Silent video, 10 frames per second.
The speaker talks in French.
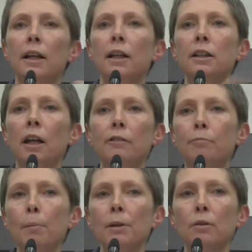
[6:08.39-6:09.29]
et il n'y arrive
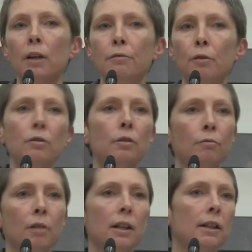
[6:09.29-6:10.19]
pas parce que la France
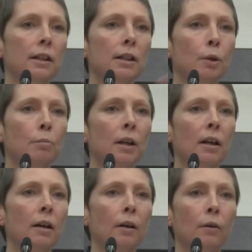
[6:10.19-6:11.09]
envoie les
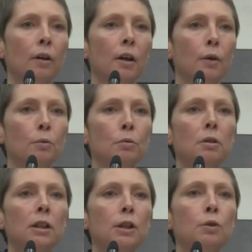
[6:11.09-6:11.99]
hélicoptères, on
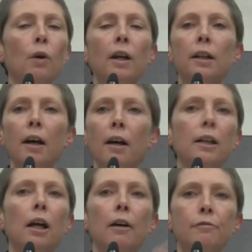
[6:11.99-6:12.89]
utilise nos radars,
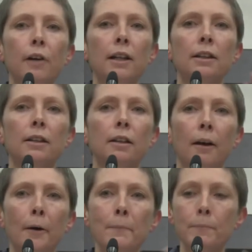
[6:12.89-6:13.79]
les rafales, etc.